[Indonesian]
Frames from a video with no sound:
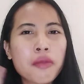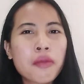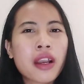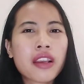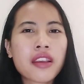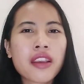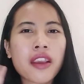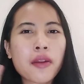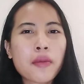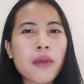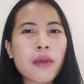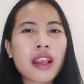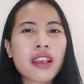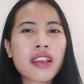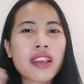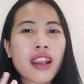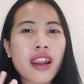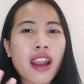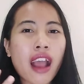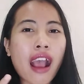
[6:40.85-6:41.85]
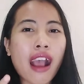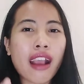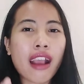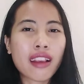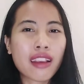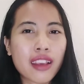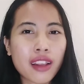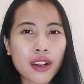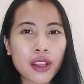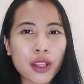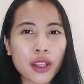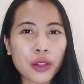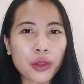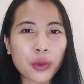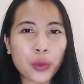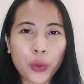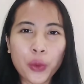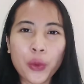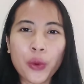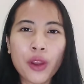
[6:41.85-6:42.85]
bagian-bagian akhir
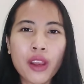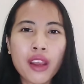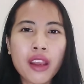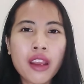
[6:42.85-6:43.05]
gitu